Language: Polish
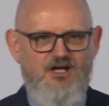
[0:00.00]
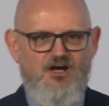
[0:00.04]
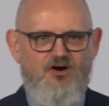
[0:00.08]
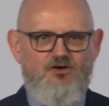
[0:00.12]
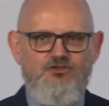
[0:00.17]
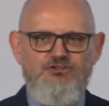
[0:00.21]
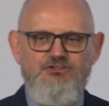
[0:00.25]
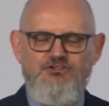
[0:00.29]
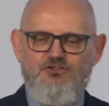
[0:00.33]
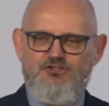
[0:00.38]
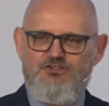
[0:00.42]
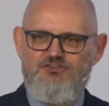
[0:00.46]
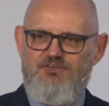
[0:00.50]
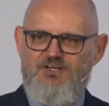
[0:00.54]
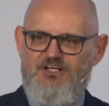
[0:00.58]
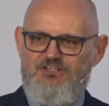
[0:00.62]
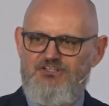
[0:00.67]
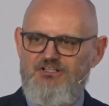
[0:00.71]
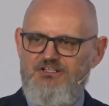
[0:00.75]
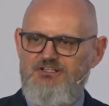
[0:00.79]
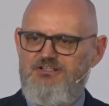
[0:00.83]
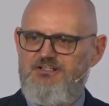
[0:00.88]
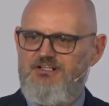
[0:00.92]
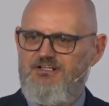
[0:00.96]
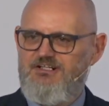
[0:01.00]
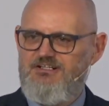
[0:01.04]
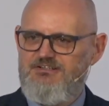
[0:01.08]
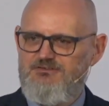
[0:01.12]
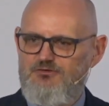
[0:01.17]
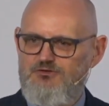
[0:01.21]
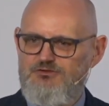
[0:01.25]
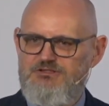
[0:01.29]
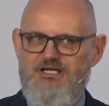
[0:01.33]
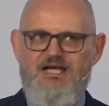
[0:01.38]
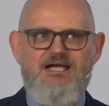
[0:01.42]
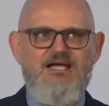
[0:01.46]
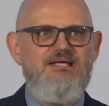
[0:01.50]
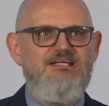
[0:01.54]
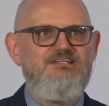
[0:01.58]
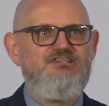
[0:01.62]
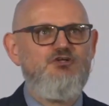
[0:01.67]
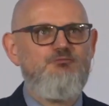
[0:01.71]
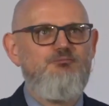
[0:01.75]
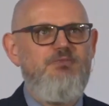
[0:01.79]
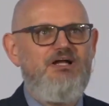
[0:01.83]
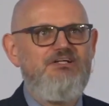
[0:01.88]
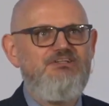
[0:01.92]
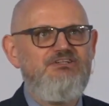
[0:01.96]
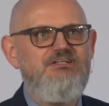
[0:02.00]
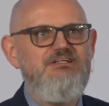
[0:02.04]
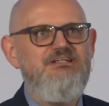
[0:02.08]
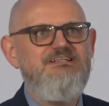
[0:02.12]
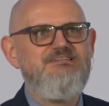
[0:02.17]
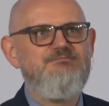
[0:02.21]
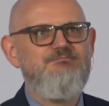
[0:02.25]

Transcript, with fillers: Oni doświadczyli Chrystusa, zobaczyli